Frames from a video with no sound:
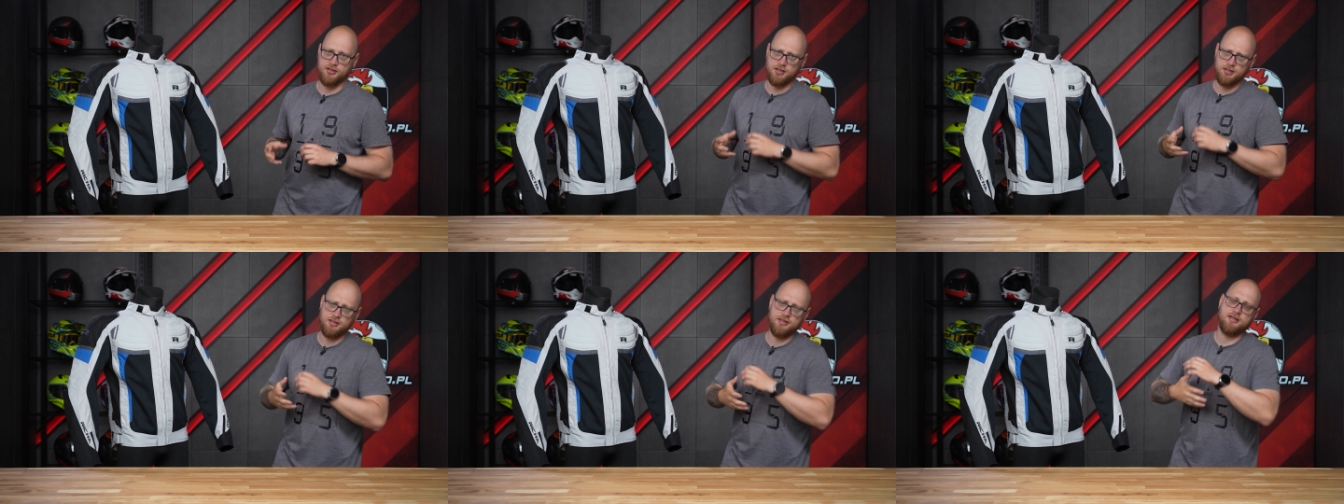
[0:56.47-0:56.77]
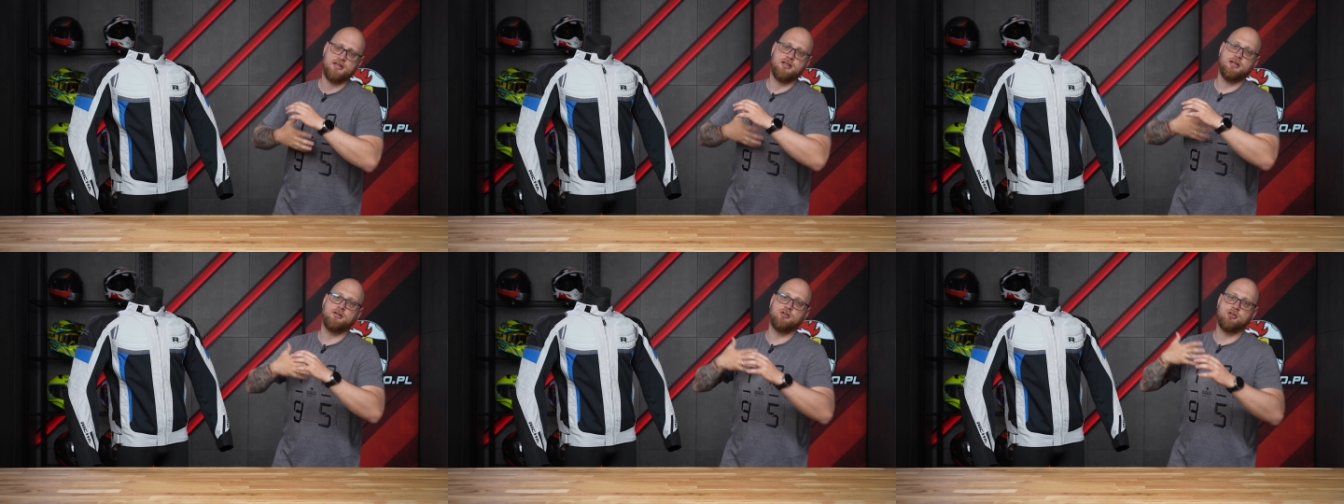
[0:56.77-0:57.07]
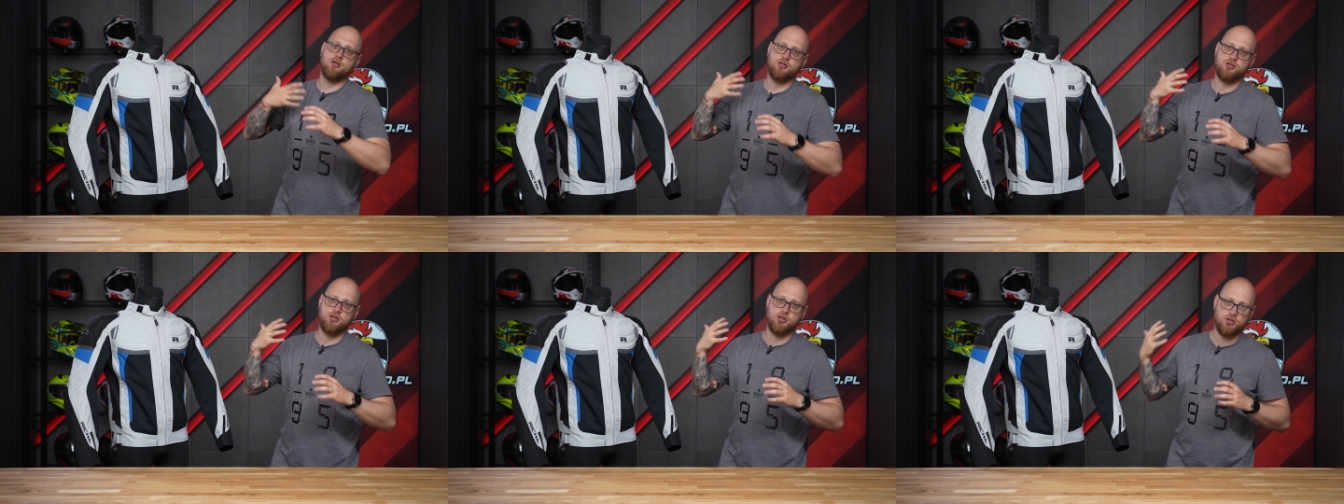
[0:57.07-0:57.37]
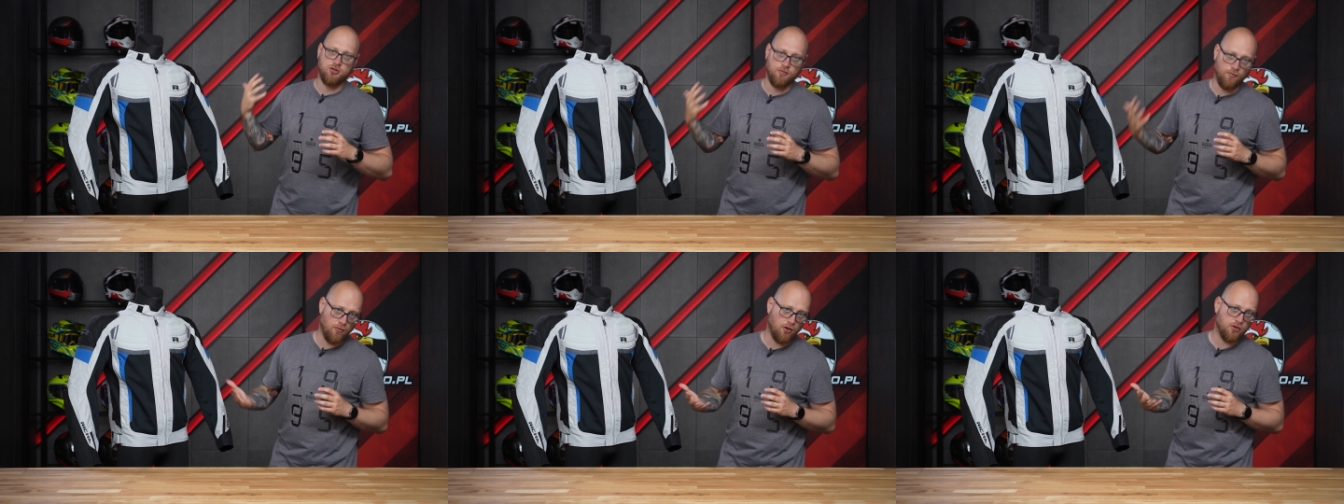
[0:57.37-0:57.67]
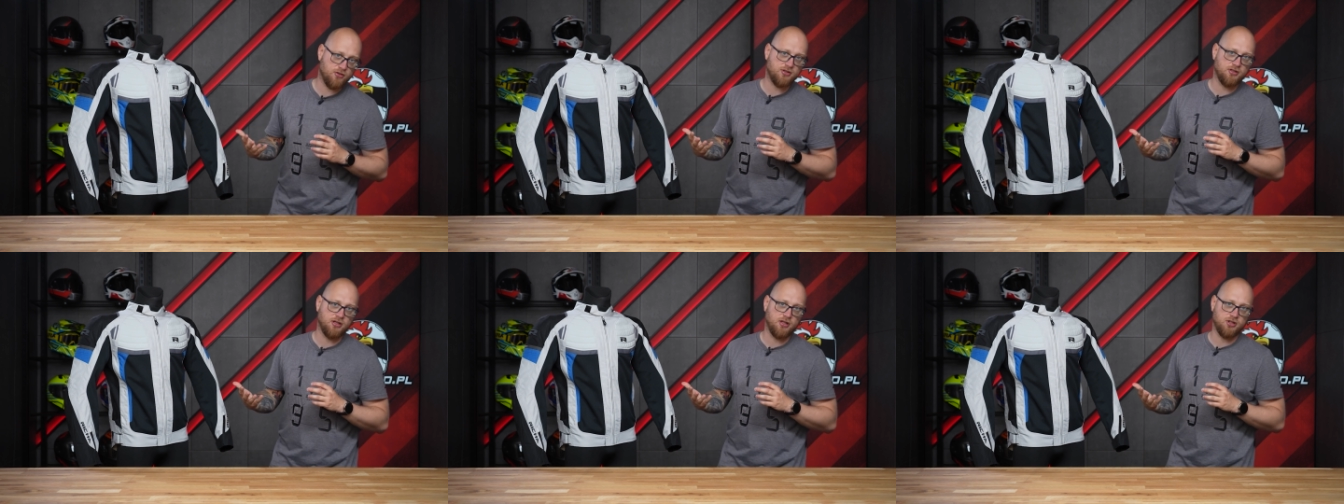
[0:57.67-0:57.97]
czyli taki dosyć
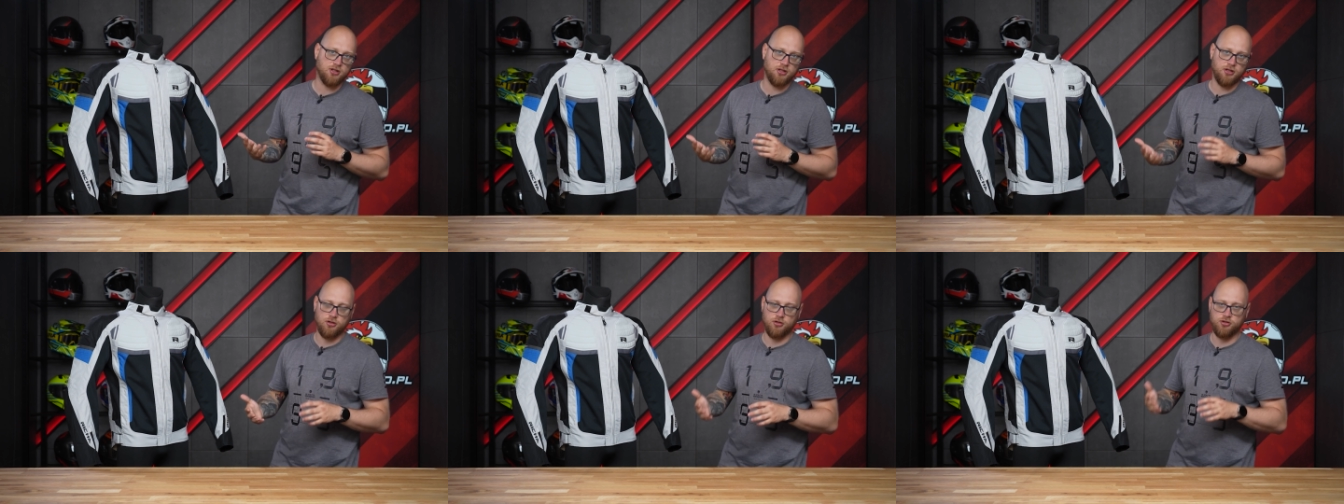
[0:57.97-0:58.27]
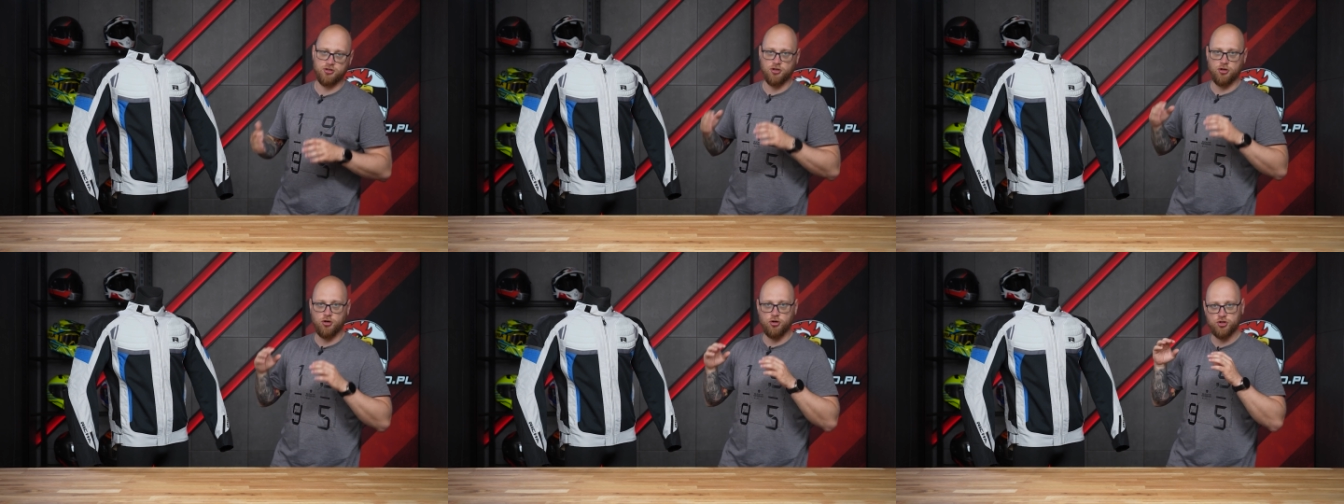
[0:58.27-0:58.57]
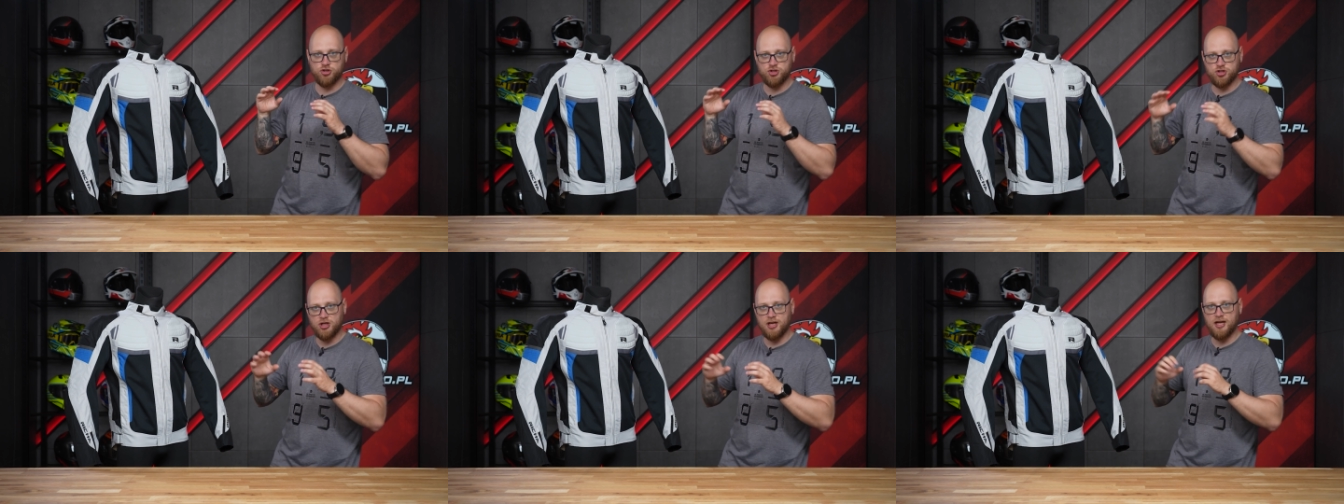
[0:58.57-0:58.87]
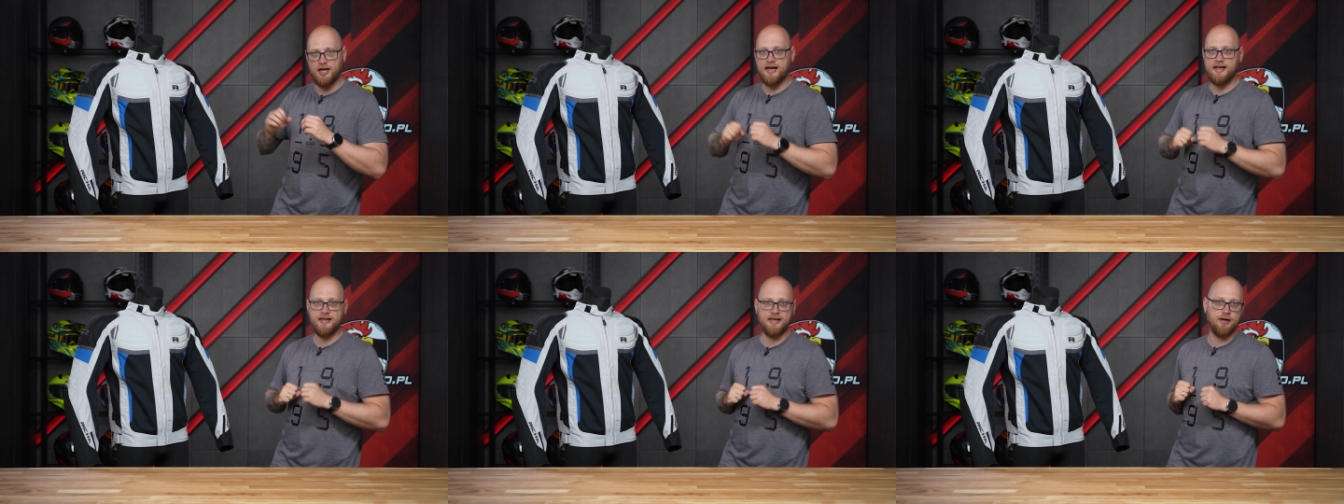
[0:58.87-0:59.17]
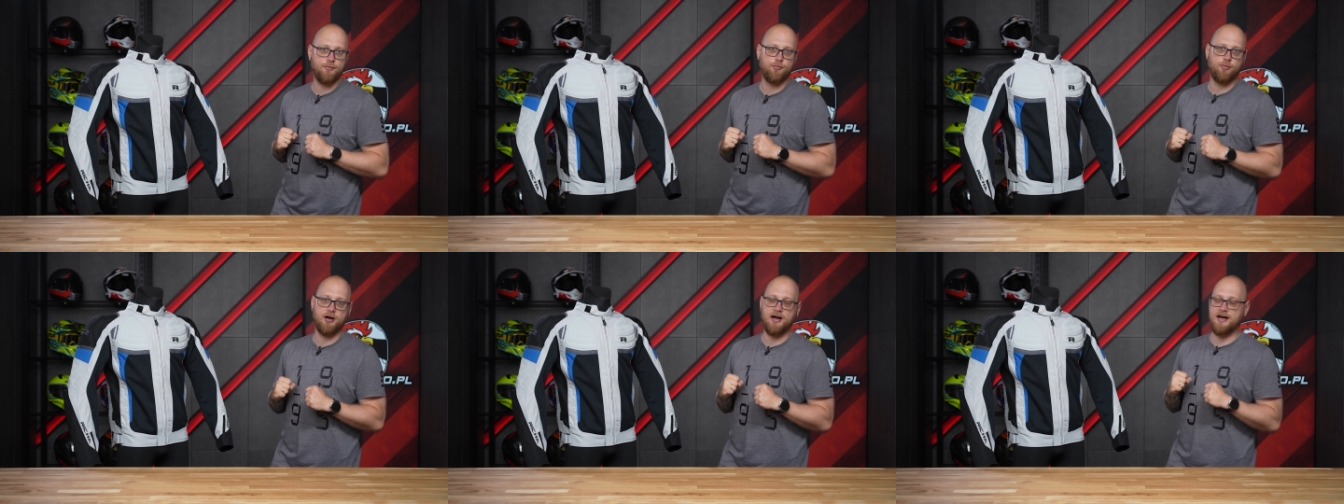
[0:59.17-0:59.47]
mocny, jeżeli chodzi o
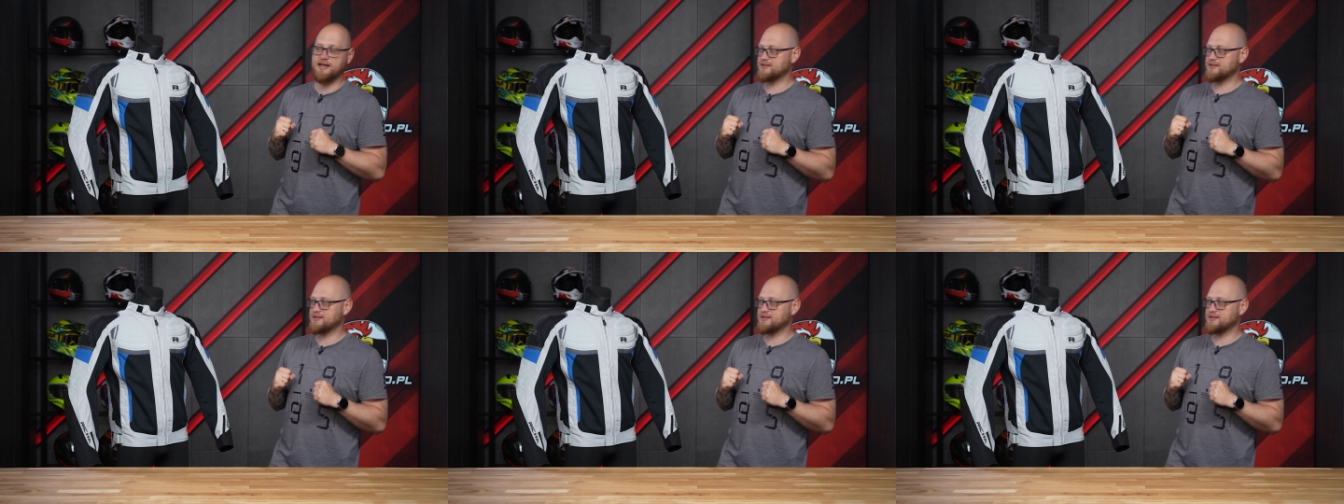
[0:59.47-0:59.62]
ścieranie po